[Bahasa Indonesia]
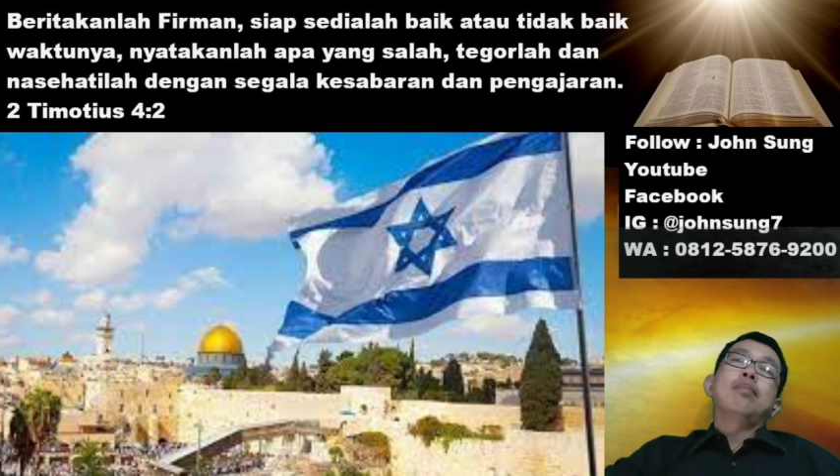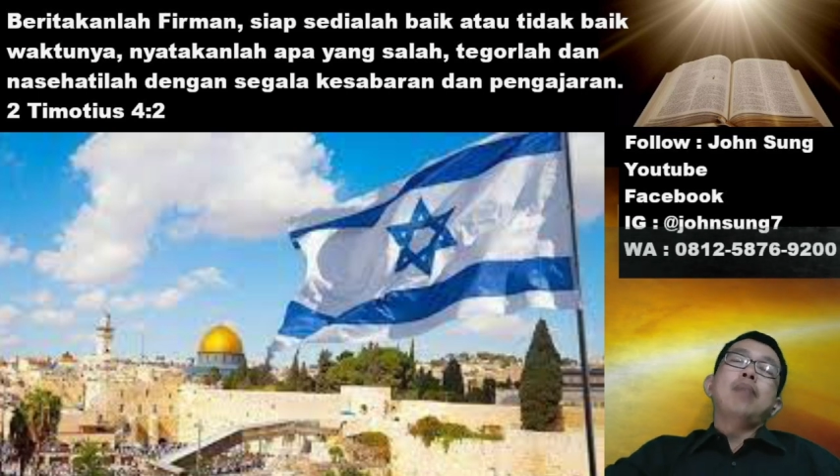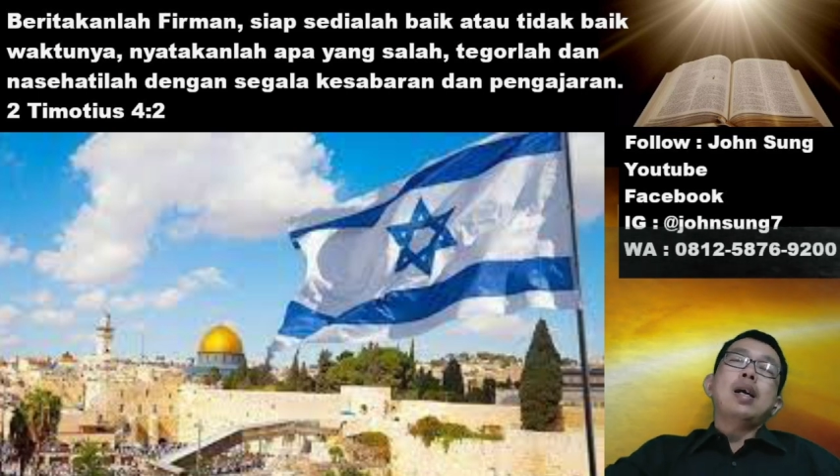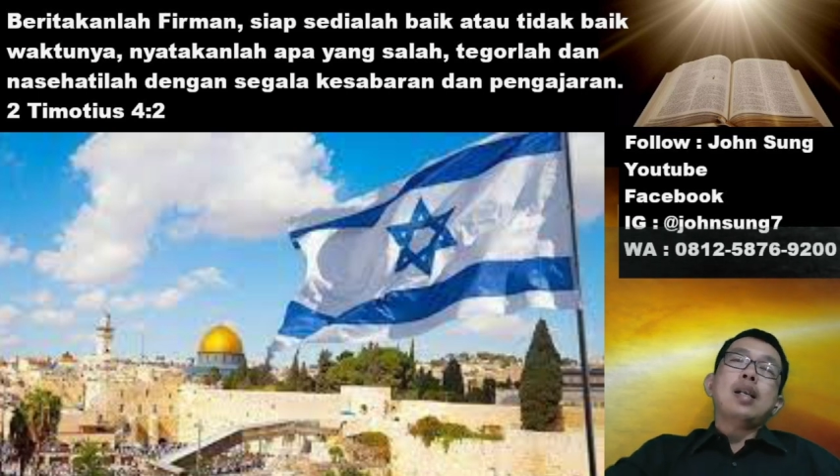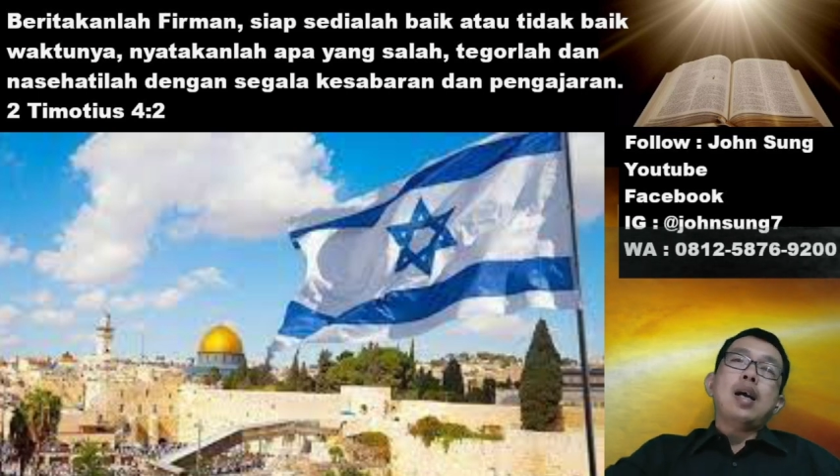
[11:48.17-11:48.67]

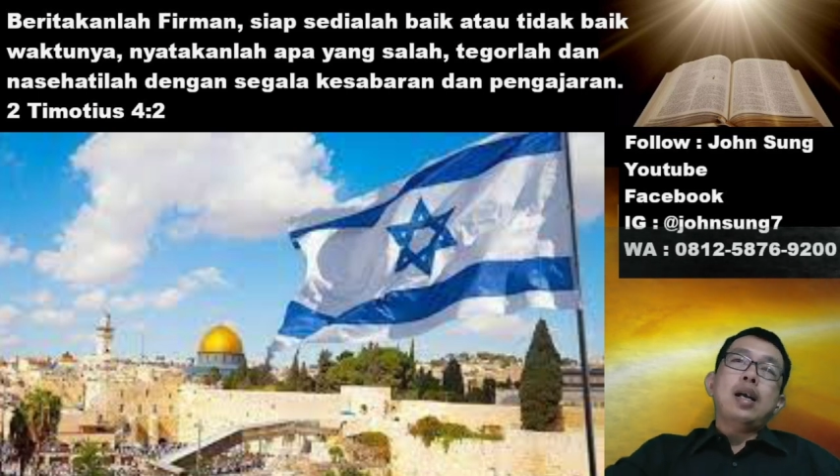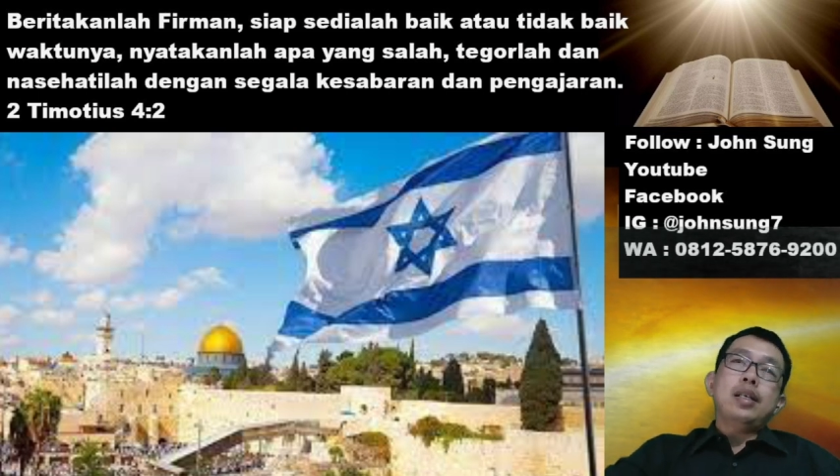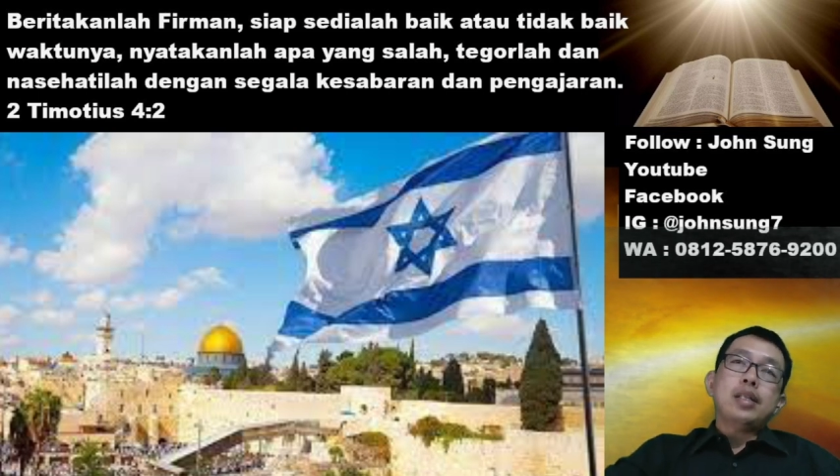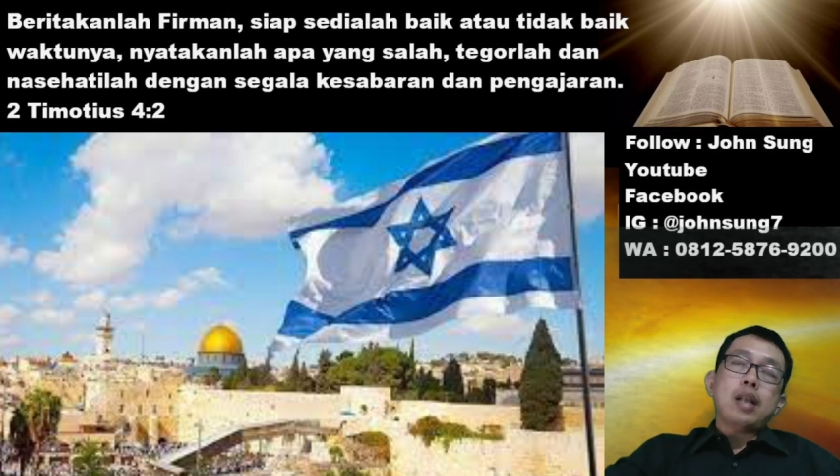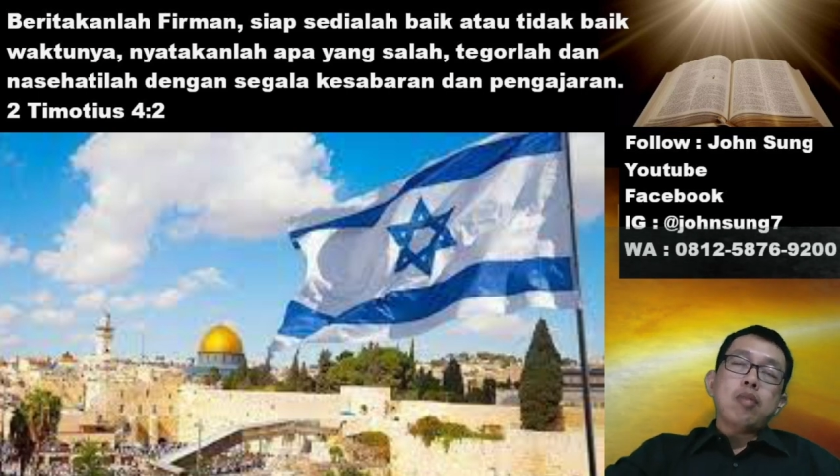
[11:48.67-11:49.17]
Para
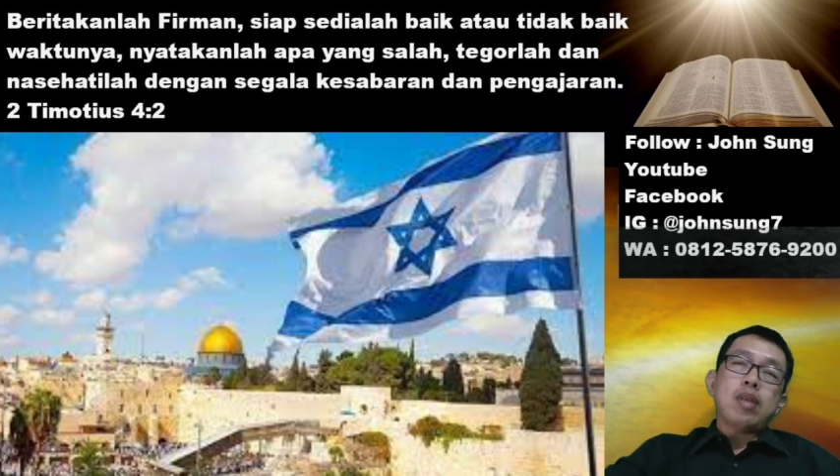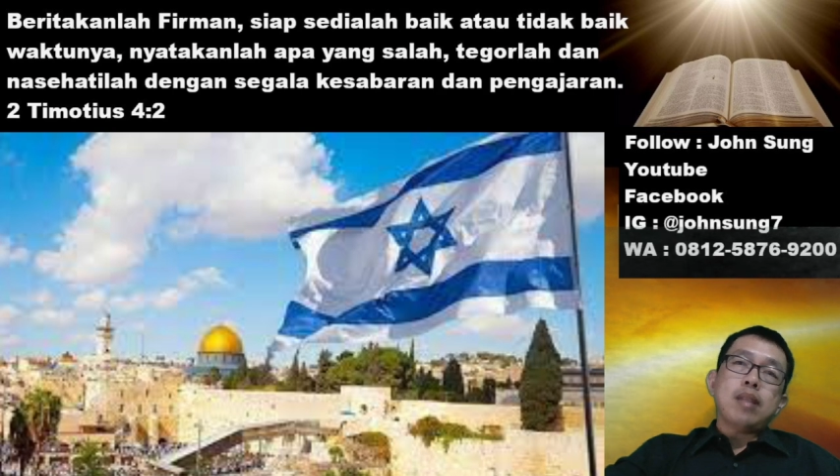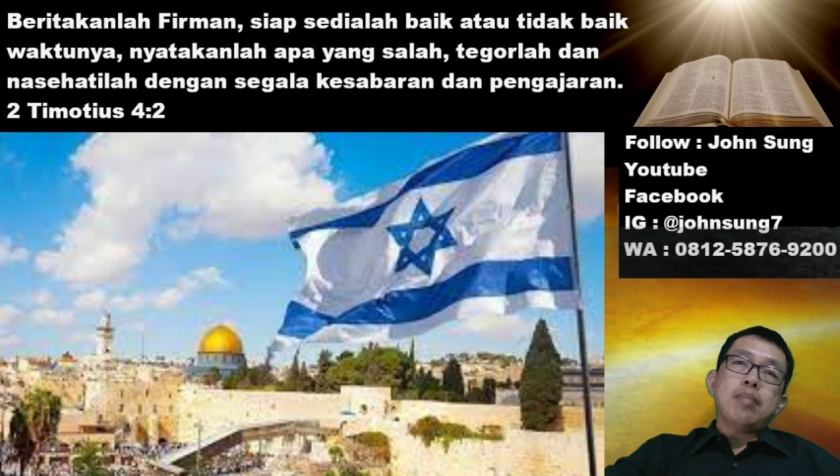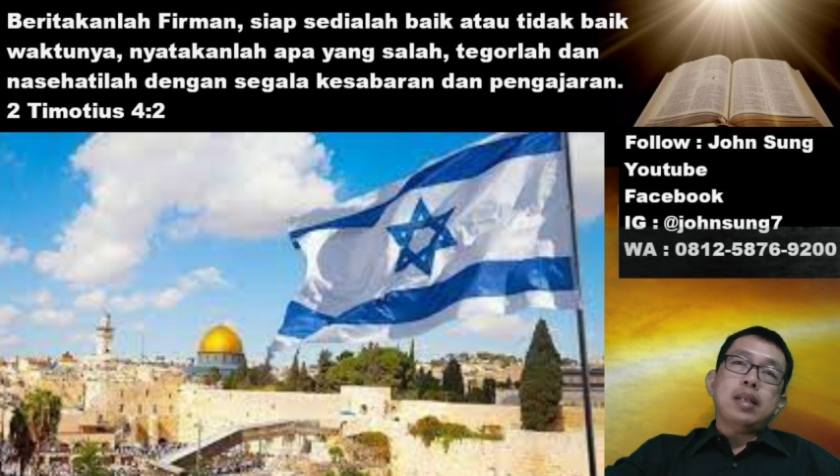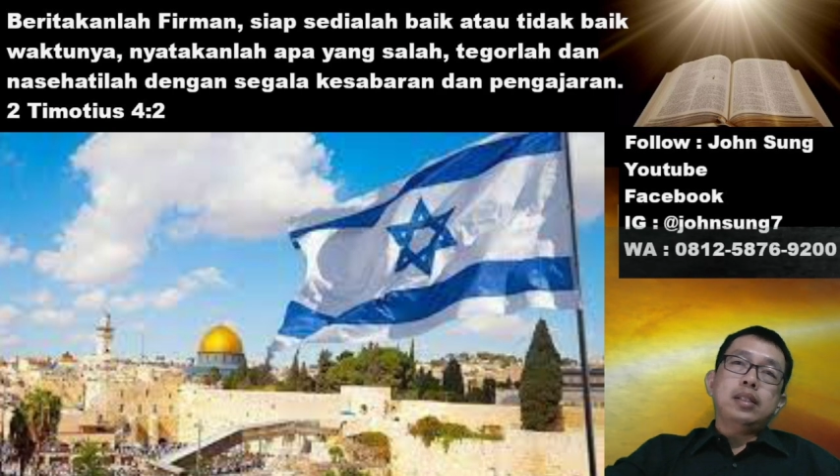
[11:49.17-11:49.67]
ahli
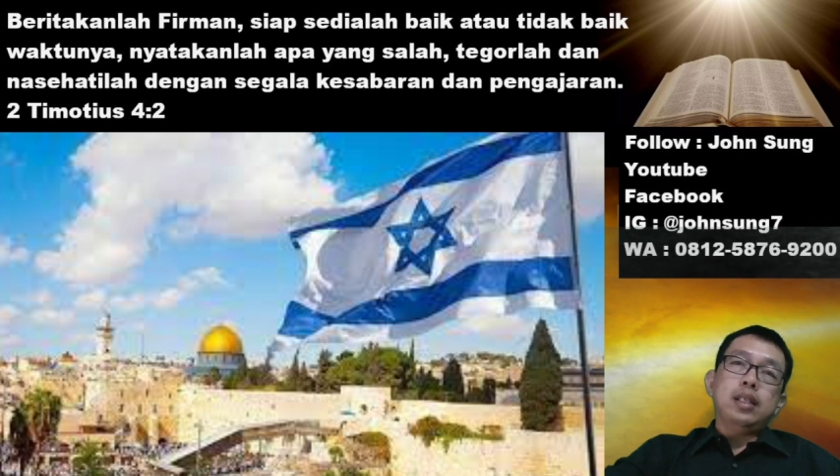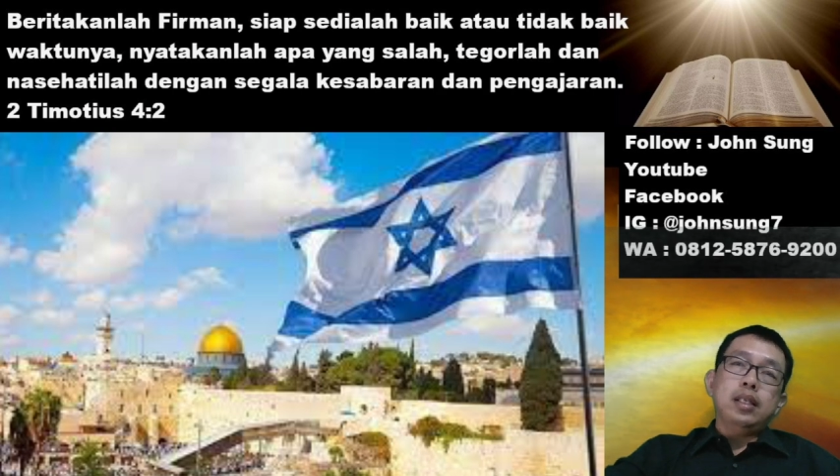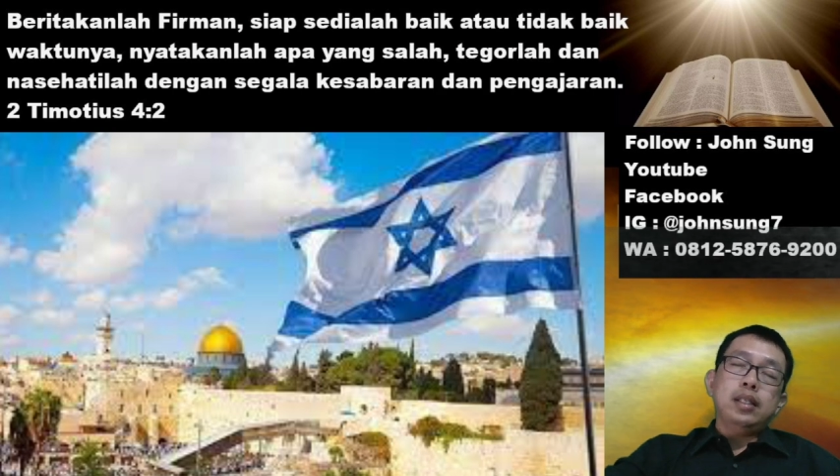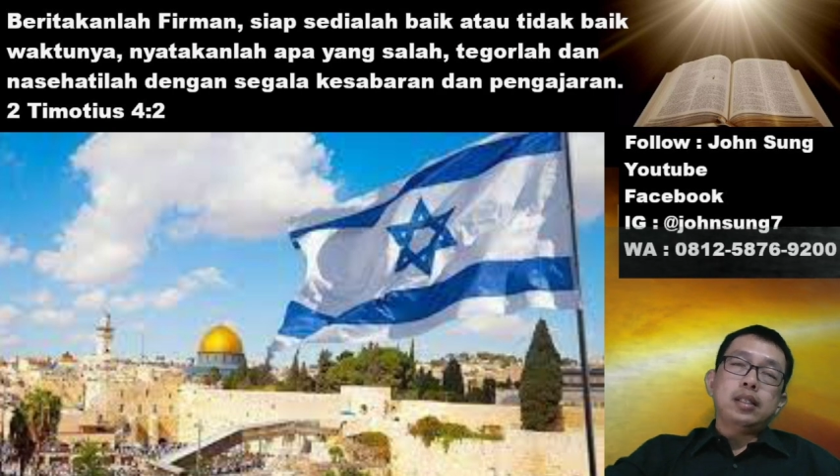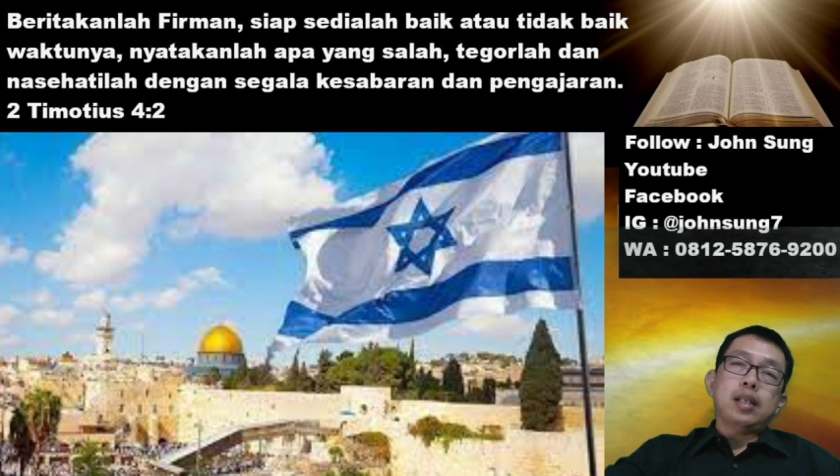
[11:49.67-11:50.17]
Taurat,
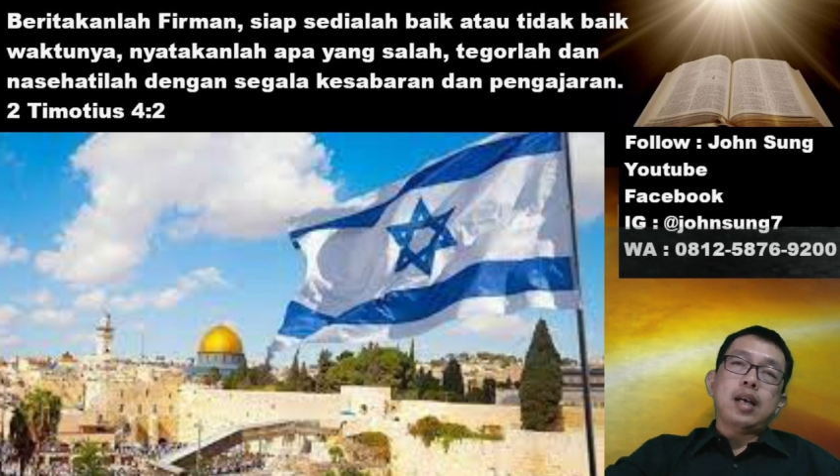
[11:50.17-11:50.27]
majelis,